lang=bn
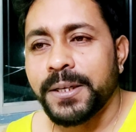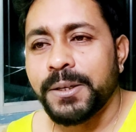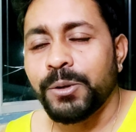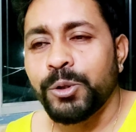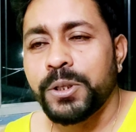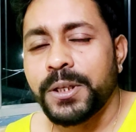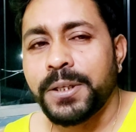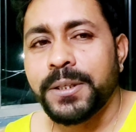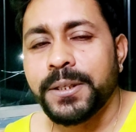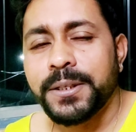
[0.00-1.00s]
এগুলো দিয়ে
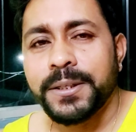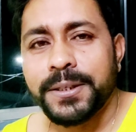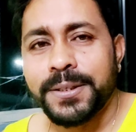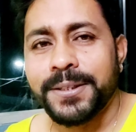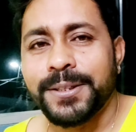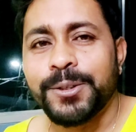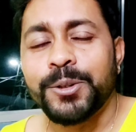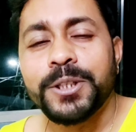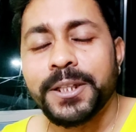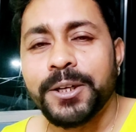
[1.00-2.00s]

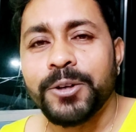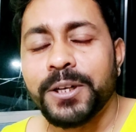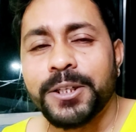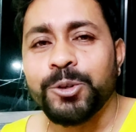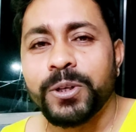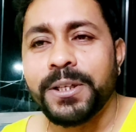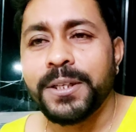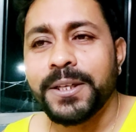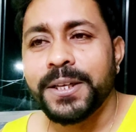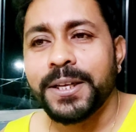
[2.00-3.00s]
চিন্তা করার কিছু নেই
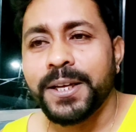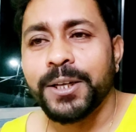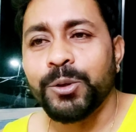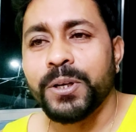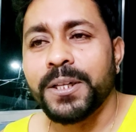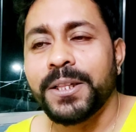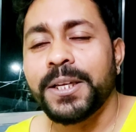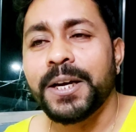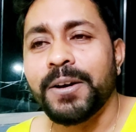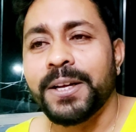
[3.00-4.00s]
এত আনহেলদি
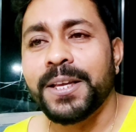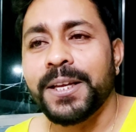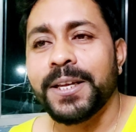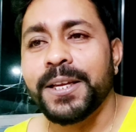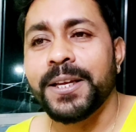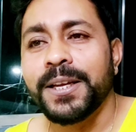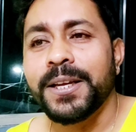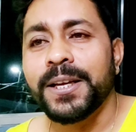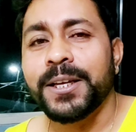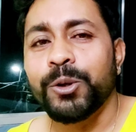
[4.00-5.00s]
খাওয়ার খেয়ে খেয়ে
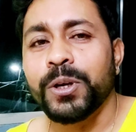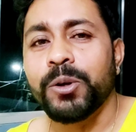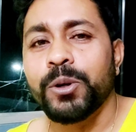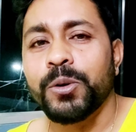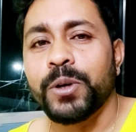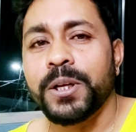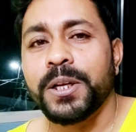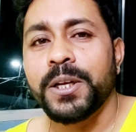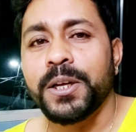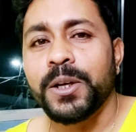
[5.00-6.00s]
যোগা করে করে
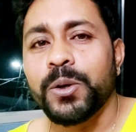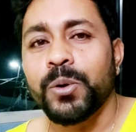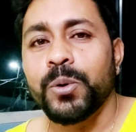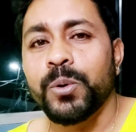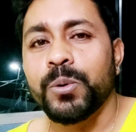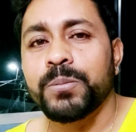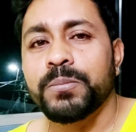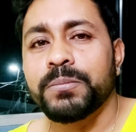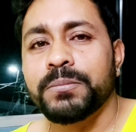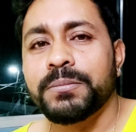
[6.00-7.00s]
কোনো
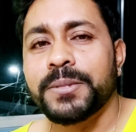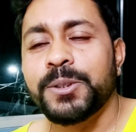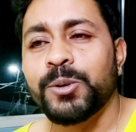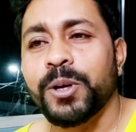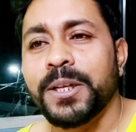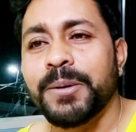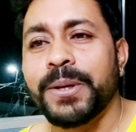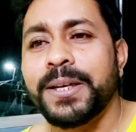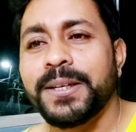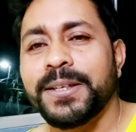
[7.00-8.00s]
কিছু করা যাবে
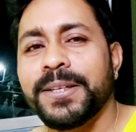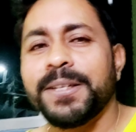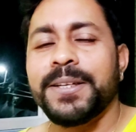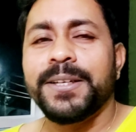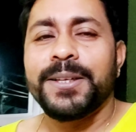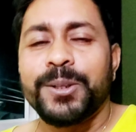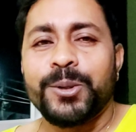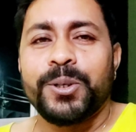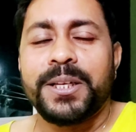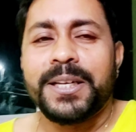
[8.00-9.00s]
না তো
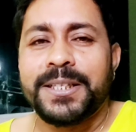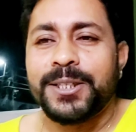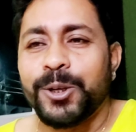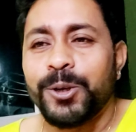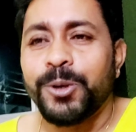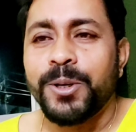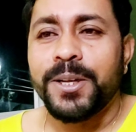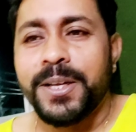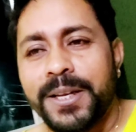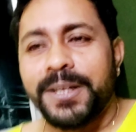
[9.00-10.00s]
ঠিক আছে চলো
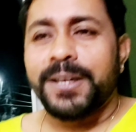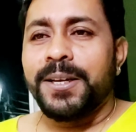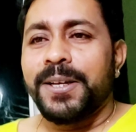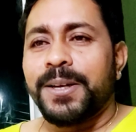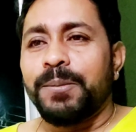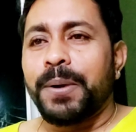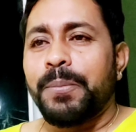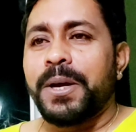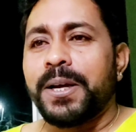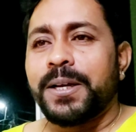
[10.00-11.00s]

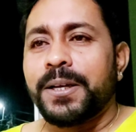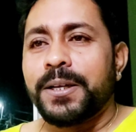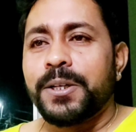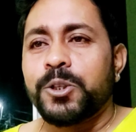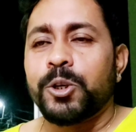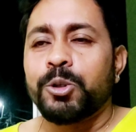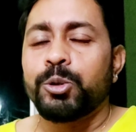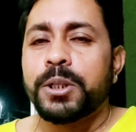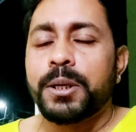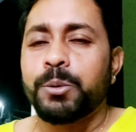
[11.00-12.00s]
পাপা চলো
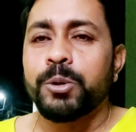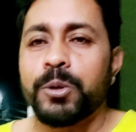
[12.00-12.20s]
শুতে যাব